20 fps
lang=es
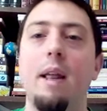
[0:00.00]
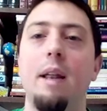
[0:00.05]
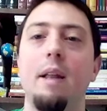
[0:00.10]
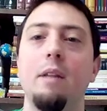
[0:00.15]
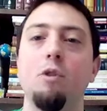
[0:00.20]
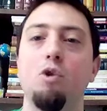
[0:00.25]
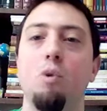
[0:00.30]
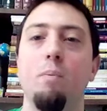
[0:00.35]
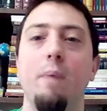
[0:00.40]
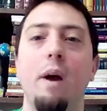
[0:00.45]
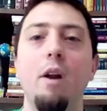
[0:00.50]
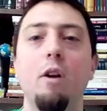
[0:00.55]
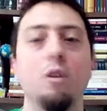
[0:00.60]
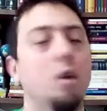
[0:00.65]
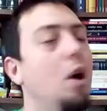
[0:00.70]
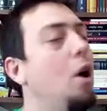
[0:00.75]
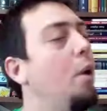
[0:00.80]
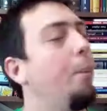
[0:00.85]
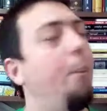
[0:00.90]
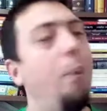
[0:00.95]
en, sus
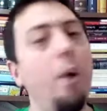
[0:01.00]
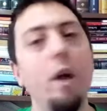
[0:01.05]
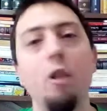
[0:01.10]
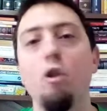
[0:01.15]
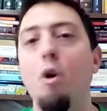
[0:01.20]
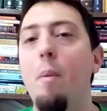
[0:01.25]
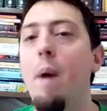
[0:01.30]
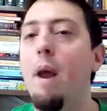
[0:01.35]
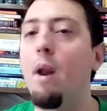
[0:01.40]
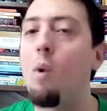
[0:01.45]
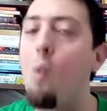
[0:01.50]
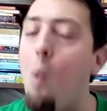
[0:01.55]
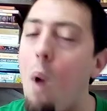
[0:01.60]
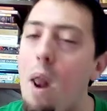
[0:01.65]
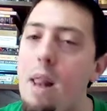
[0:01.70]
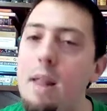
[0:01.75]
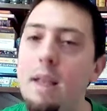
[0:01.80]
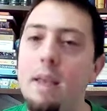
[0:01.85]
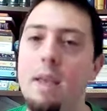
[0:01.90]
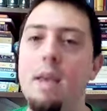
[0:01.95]
manos puede tomar
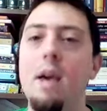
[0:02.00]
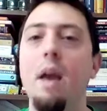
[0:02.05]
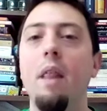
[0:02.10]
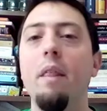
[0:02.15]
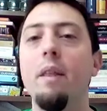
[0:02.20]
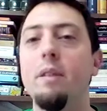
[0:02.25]
cualquier